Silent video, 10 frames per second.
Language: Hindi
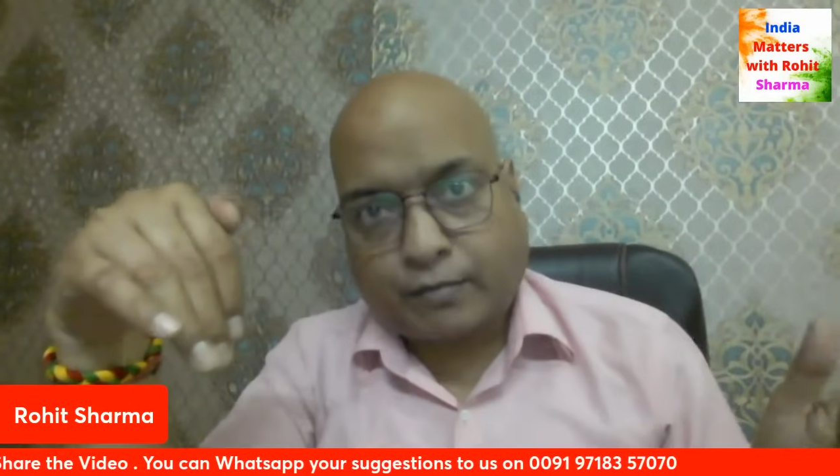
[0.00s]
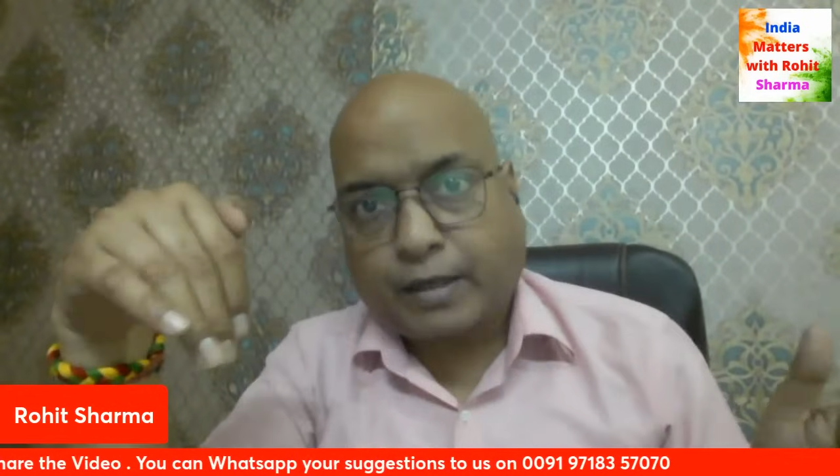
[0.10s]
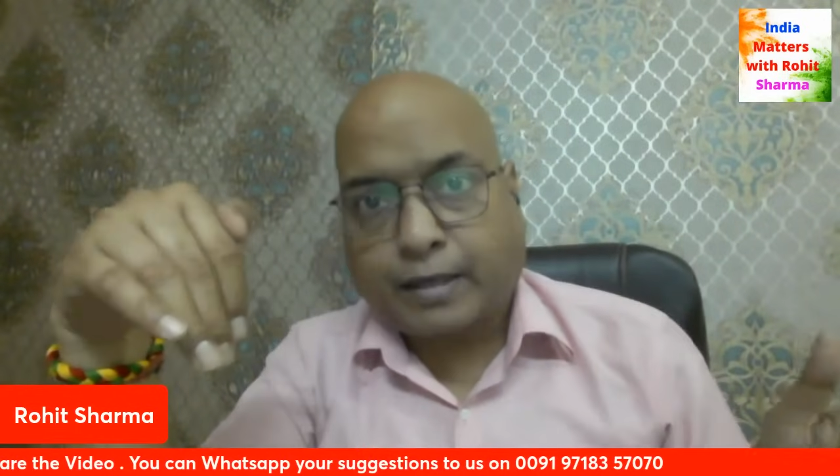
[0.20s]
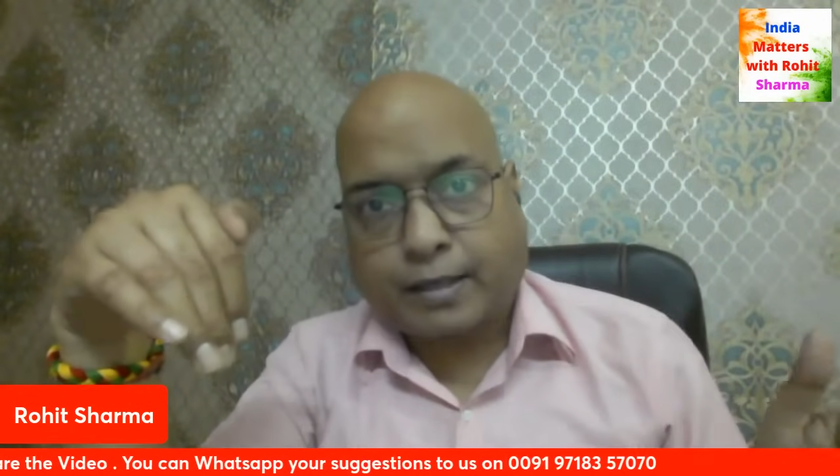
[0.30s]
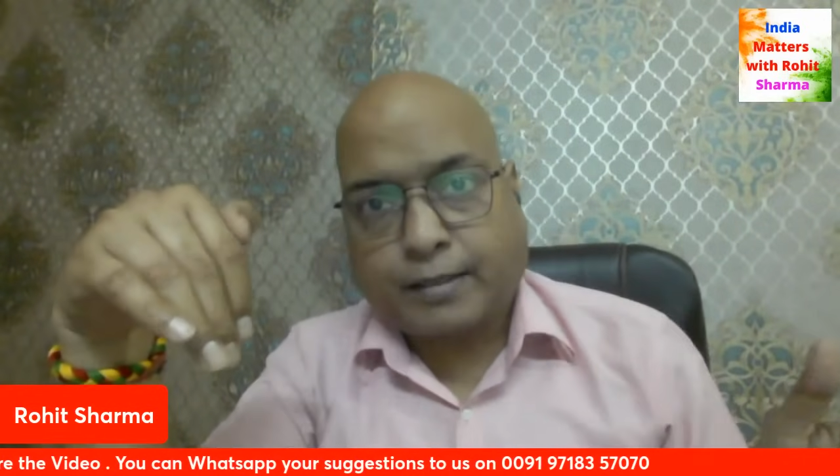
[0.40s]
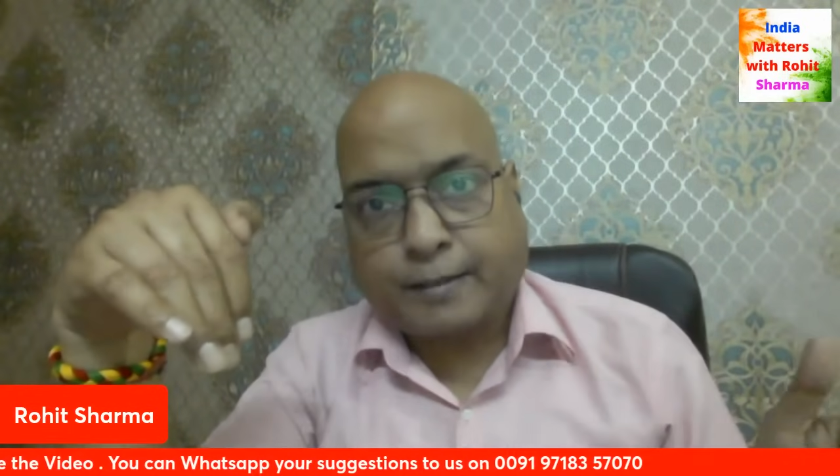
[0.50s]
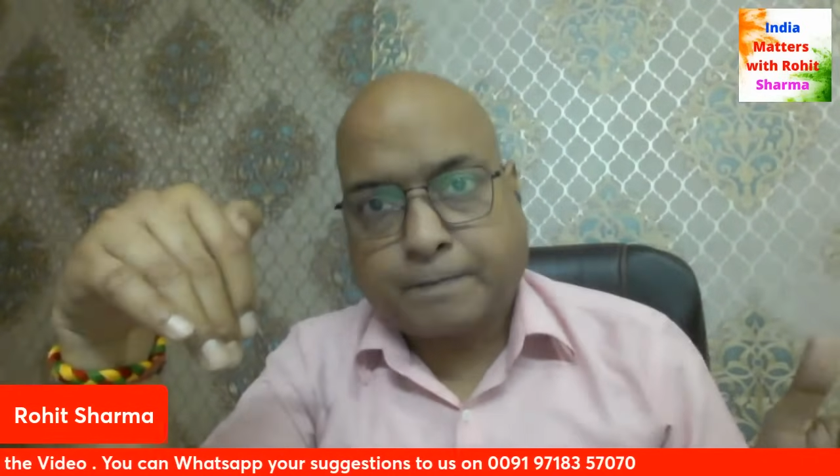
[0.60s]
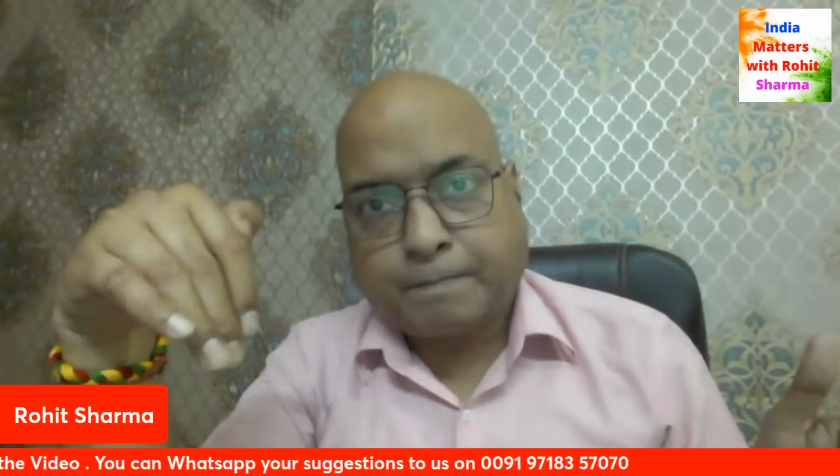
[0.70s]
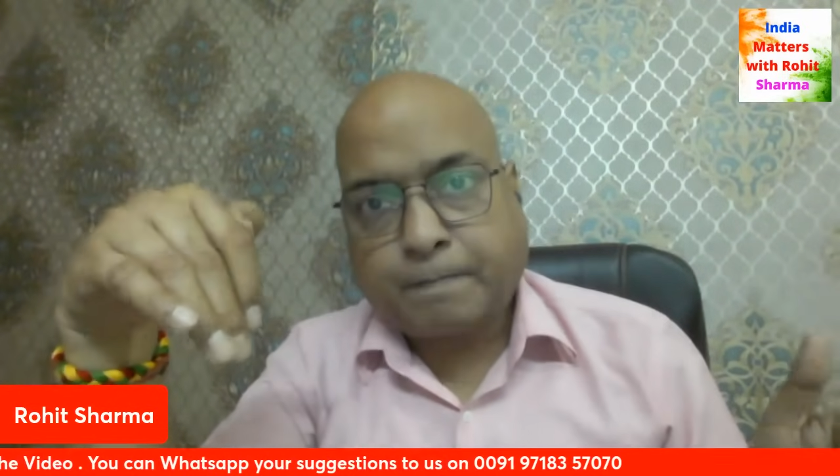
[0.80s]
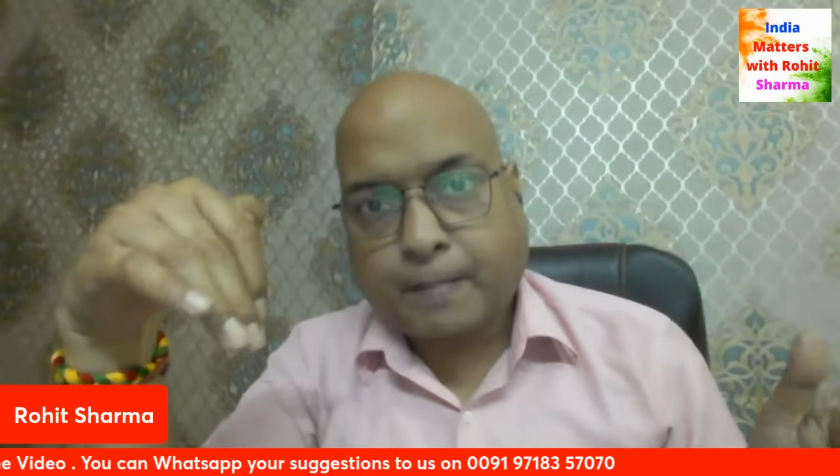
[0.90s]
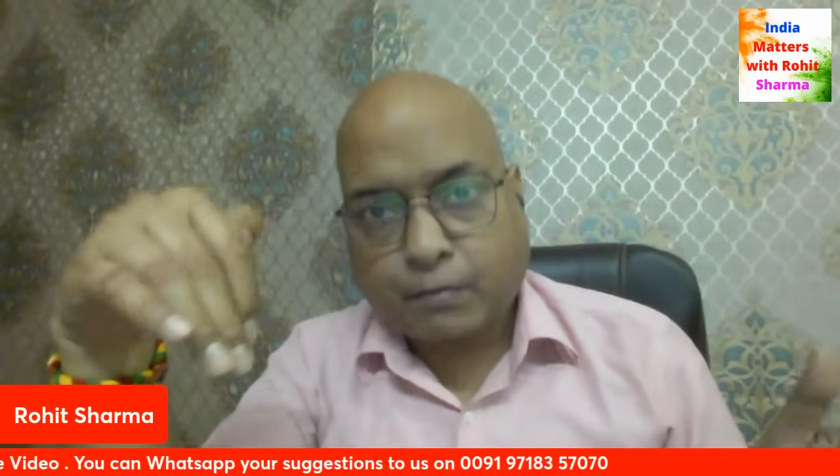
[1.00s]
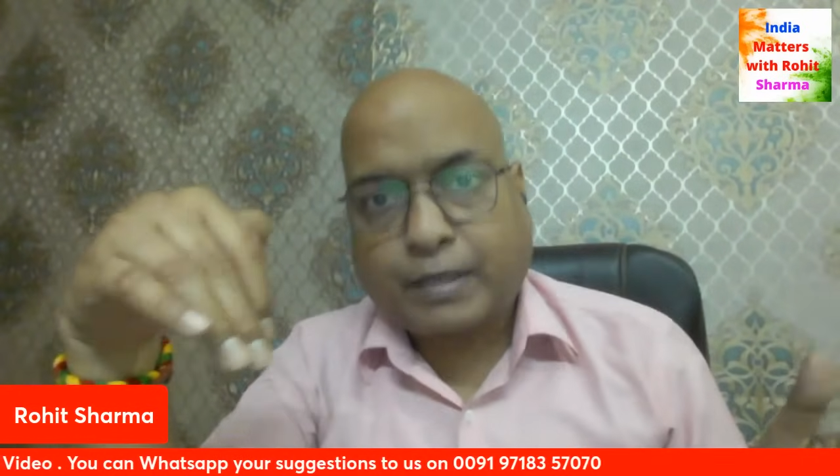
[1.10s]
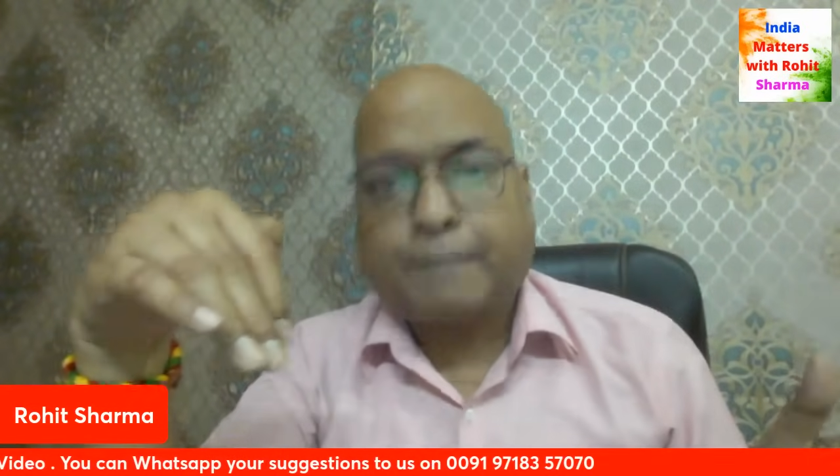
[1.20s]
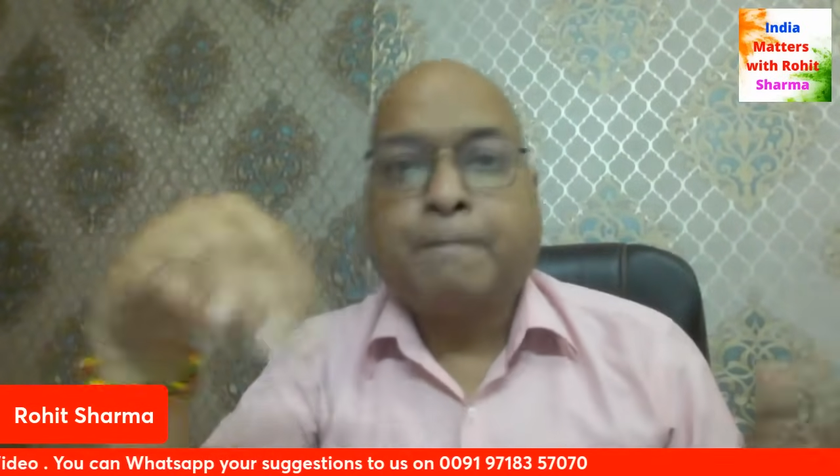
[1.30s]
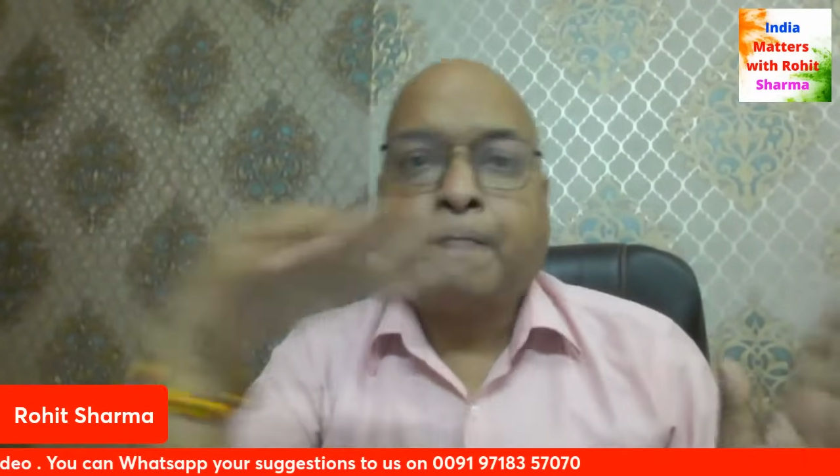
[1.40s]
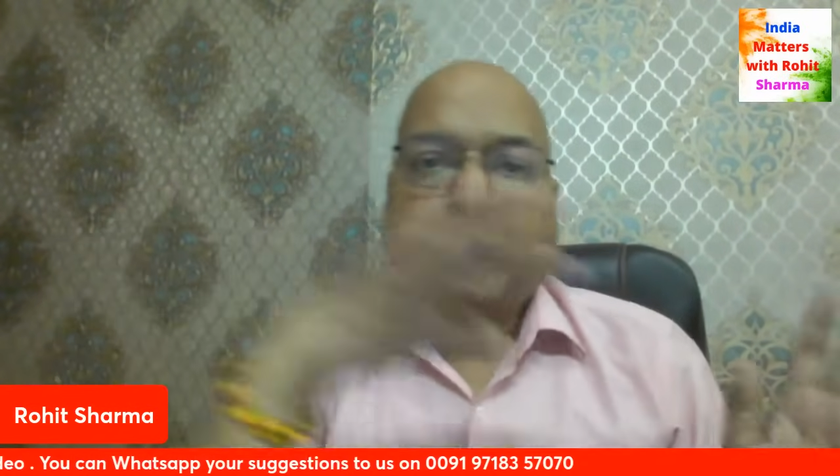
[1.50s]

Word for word: फिगर आएगी राइट